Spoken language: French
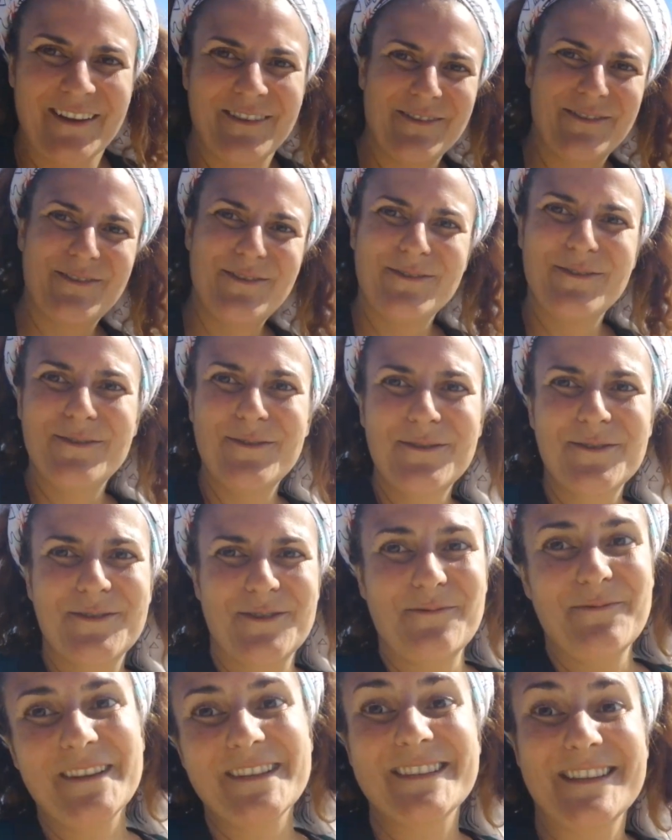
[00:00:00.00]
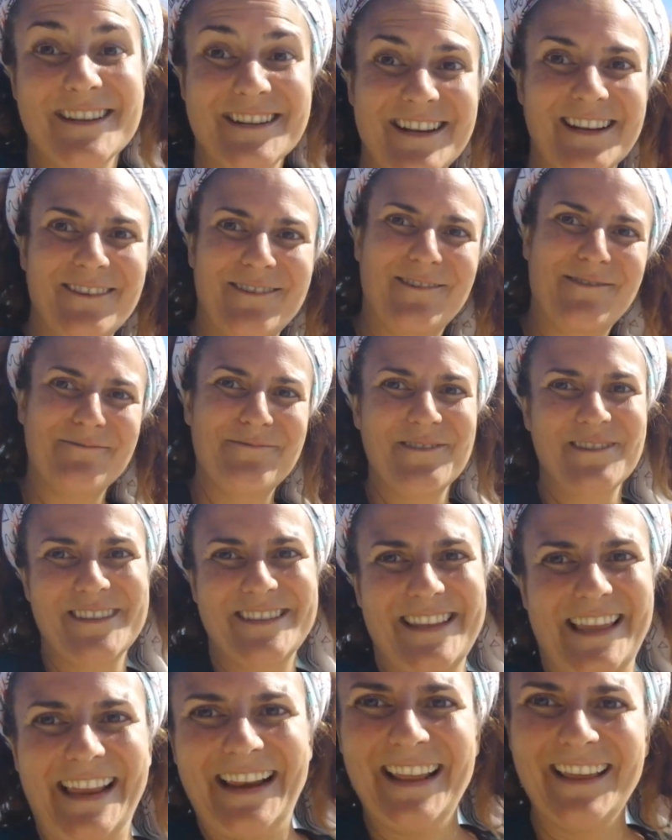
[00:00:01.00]
du chemin de Saint-Jacques de
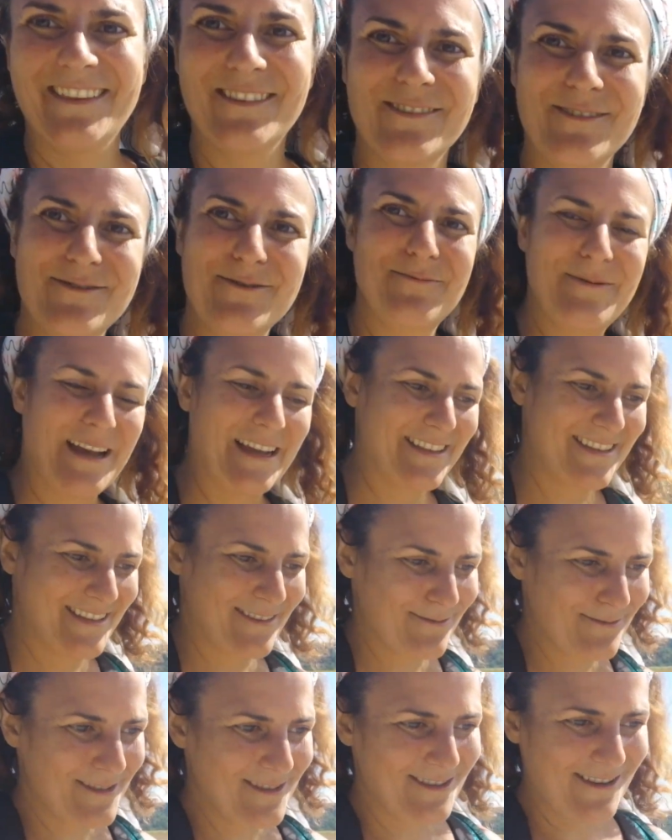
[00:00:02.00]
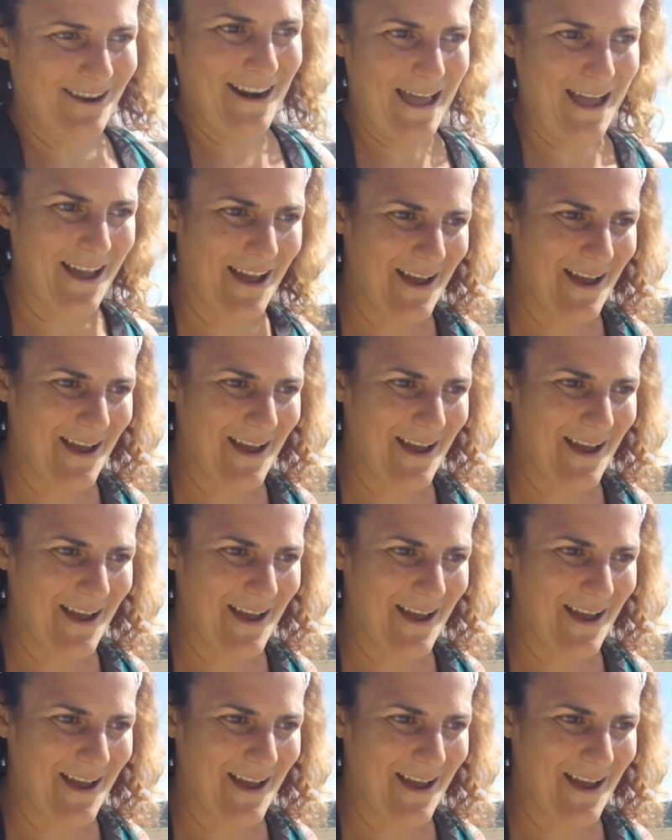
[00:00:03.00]
Compostelle. Donc je suis partie toute seule